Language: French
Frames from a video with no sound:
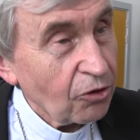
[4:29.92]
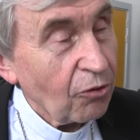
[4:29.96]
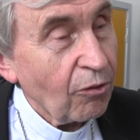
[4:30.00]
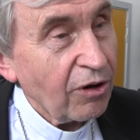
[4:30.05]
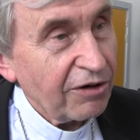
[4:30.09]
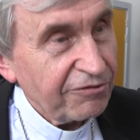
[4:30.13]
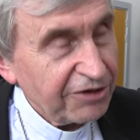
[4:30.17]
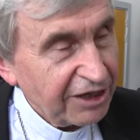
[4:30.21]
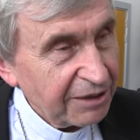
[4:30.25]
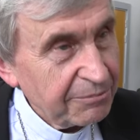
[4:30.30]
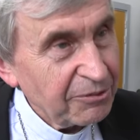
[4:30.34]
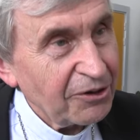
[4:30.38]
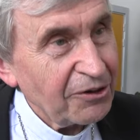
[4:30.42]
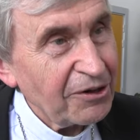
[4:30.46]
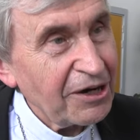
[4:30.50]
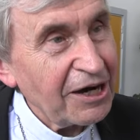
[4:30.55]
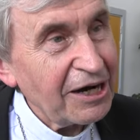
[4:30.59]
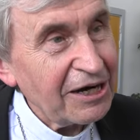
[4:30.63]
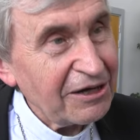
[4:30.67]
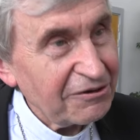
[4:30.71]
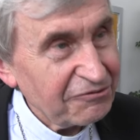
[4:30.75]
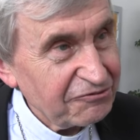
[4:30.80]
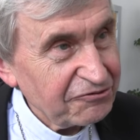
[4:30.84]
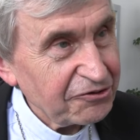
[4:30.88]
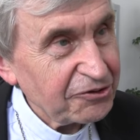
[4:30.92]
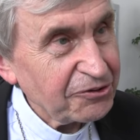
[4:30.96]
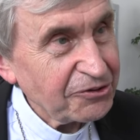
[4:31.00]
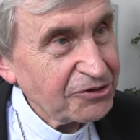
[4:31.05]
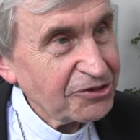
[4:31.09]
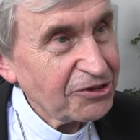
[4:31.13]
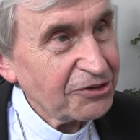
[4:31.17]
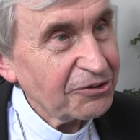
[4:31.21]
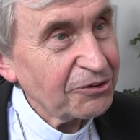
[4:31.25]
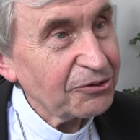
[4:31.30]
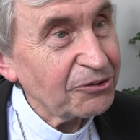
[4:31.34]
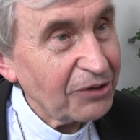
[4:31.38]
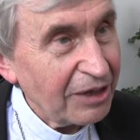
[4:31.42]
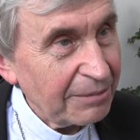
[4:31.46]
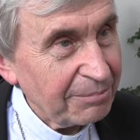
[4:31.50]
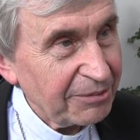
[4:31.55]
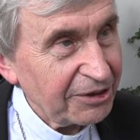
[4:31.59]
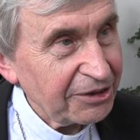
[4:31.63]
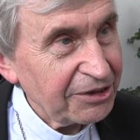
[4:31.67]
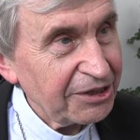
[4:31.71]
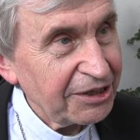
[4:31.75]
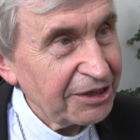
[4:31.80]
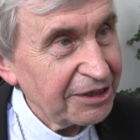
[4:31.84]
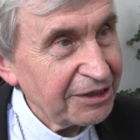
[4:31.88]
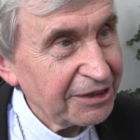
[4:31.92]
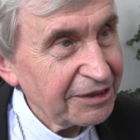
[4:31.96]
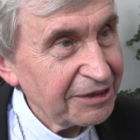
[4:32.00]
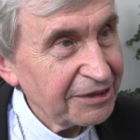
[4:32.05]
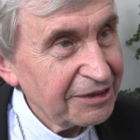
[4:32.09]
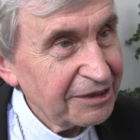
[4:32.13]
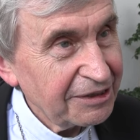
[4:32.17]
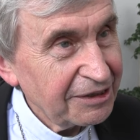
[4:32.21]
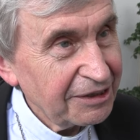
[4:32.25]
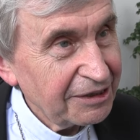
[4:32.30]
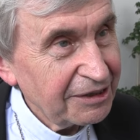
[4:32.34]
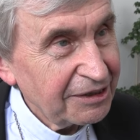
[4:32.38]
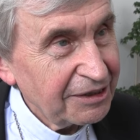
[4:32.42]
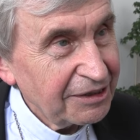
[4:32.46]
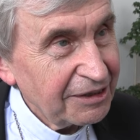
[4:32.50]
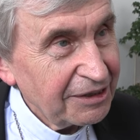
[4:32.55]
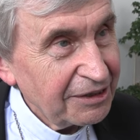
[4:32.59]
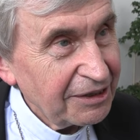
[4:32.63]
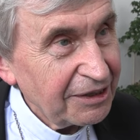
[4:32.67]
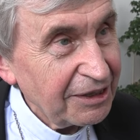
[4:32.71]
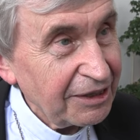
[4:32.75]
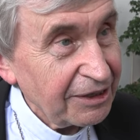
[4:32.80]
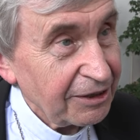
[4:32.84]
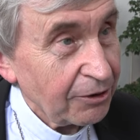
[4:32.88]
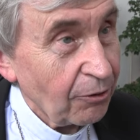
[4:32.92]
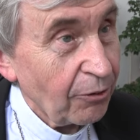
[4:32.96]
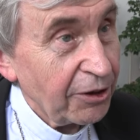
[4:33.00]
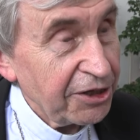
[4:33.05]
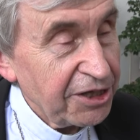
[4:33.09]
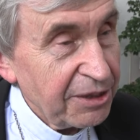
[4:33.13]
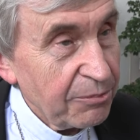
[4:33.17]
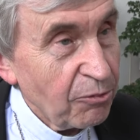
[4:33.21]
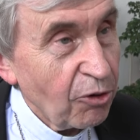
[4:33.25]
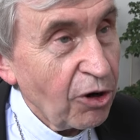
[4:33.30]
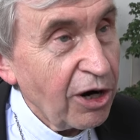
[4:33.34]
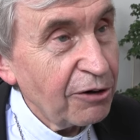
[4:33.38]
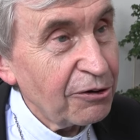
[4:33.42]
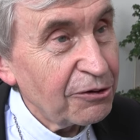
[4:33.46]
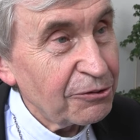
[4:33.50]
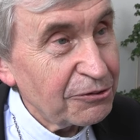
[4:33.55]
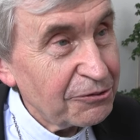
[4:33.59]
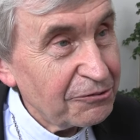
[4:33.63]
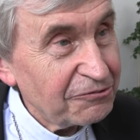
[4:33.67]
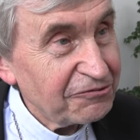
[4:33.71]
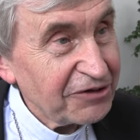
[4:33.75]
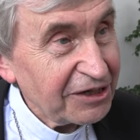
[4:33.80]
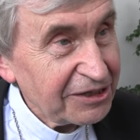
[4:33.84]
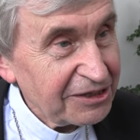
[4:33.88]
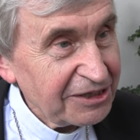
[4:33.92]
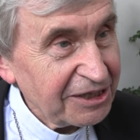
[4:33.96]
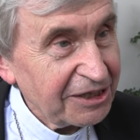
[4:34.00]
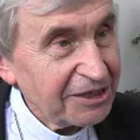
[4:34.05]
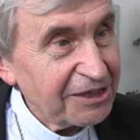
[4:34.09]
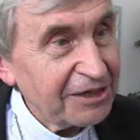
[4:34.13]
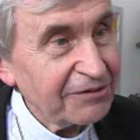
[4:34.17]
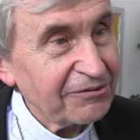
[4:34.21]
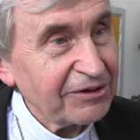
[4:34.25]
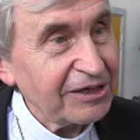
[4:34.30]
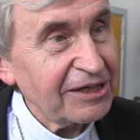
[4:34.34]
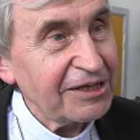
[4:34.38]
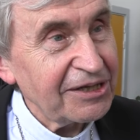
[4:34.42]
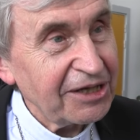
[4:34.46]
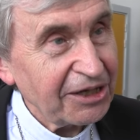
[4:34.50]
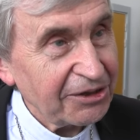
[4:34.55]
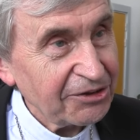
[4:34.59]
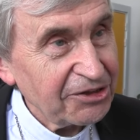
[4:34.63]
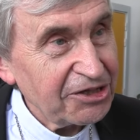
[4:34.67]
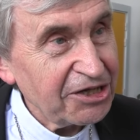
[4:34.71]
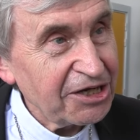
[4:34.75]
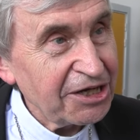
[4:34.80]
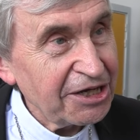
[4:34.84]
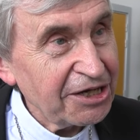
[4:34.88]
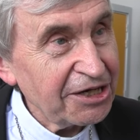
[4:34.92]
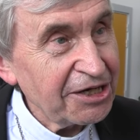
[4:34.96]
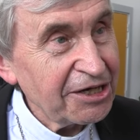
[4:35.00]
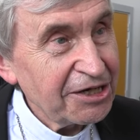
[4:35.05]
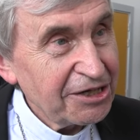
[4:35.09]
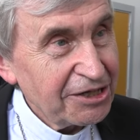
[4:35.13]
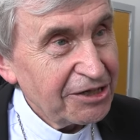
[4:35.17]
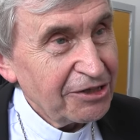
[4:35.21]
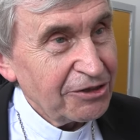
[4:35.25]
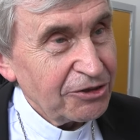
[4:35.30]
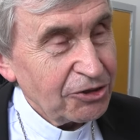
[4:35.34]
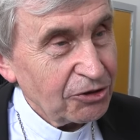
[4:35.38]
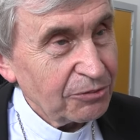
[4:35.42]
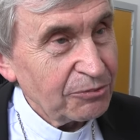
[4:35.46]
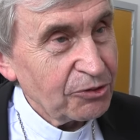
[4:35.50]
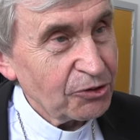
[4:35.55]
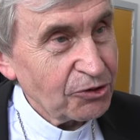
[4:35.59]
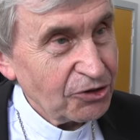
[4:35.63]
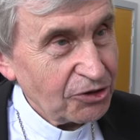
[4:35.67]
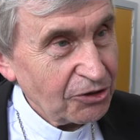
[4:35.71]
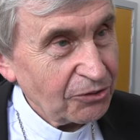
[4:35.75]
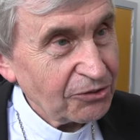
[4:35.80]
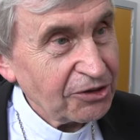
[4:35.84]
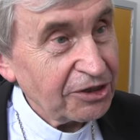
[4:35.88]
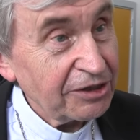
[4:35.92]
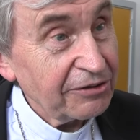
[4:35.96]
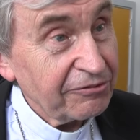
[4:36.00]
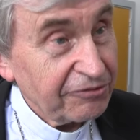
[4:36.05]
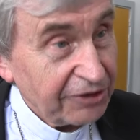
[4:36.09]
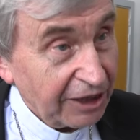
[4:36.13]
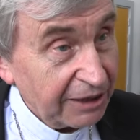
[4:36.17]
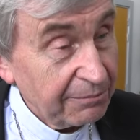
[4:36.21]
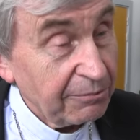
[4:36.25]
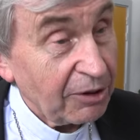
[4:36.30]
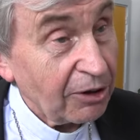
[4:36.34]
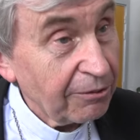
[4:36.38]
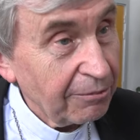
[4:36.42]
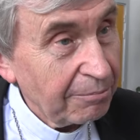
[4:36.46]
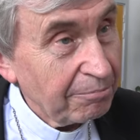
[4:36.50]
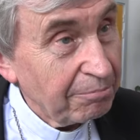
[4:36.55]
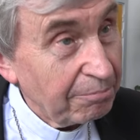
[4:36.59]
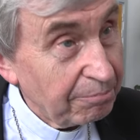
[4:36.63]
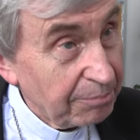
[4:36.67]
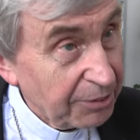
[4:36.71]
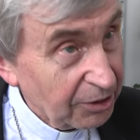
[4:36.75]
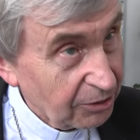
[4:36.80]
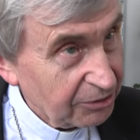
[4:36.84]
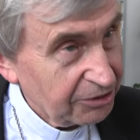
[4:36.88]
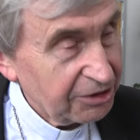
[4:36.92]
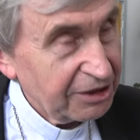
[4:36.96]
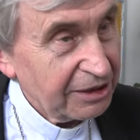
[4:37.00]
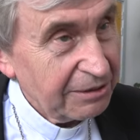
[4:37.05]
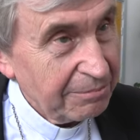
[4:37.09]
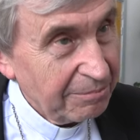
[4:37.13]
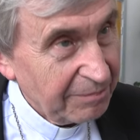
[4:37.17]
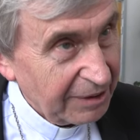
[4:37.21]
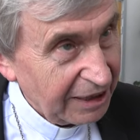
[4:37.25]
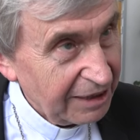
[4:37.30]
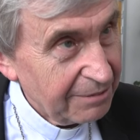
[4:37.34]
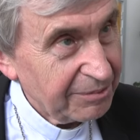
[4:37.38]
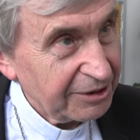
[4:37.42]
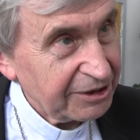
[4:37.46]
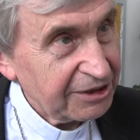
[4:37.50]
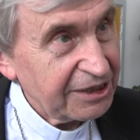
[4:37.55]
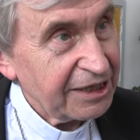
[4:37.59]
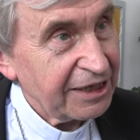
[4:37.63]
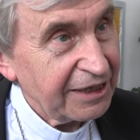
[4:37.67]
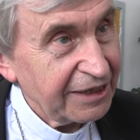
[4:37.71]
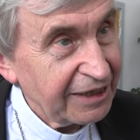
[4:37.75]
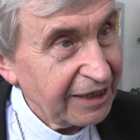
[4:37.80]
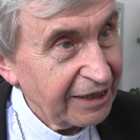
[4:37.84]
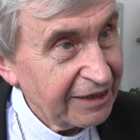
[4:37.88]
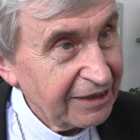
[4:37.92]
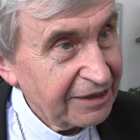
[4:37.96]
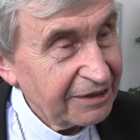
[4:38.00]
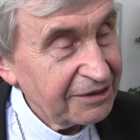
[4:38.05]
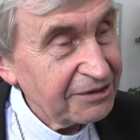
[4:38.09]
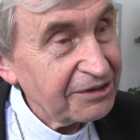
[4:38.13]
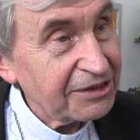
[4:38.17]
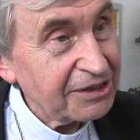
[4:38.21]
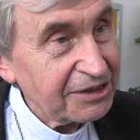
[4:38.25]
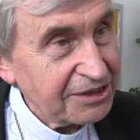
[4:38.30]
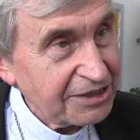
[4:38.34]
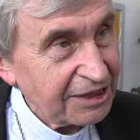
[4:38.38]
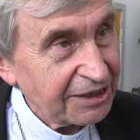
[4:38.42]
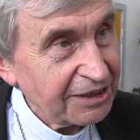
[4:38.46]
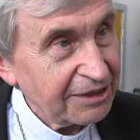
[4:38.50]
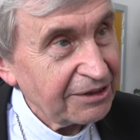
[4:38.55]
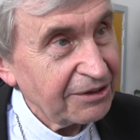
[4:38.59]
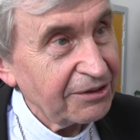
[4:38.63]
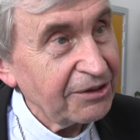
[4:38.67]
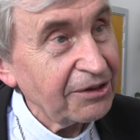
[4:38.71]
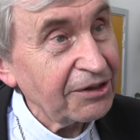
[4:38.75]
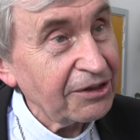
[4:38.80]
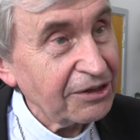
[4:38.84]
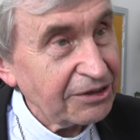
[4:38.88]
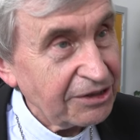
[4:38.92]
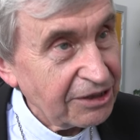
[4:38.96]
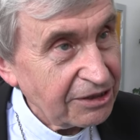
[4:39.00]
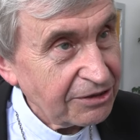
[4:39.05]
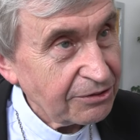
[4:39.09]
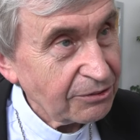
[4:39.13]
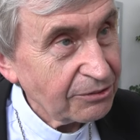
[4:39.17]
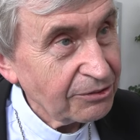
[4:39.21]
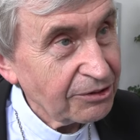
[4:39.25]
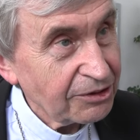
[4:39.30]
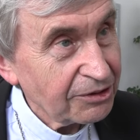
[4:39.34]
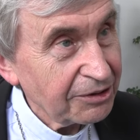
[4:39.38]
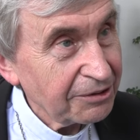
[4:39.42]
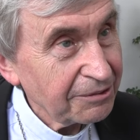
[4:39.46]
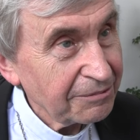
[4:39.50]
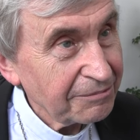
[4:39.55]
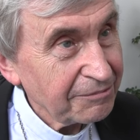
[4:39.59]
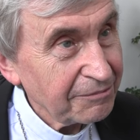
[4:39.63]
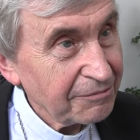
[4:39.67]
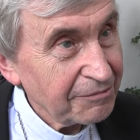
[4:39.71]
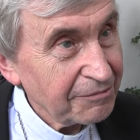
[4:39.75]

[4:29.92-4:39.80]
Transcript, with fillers: crois vraiment à la force de la prière. Et croyez-moi, le 21 avril dernier, je me sentais vraiment porté par la prière des uns et des autres.